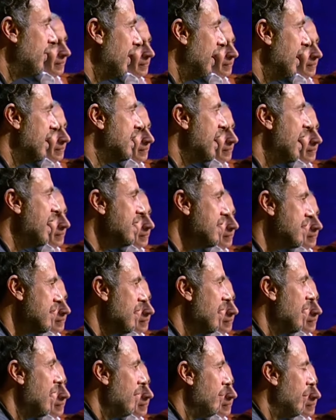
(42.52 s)
في الازاز
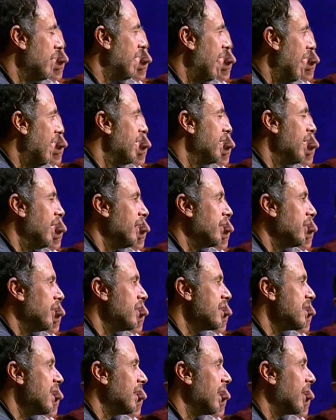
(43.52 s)
متهيألي ان احنا نقدر
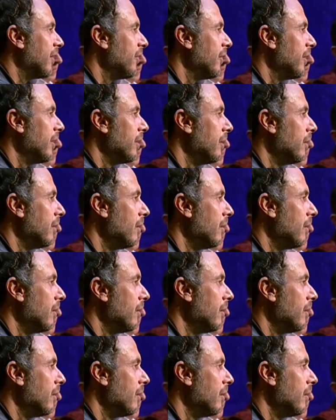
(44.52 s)
نساعدك فيه.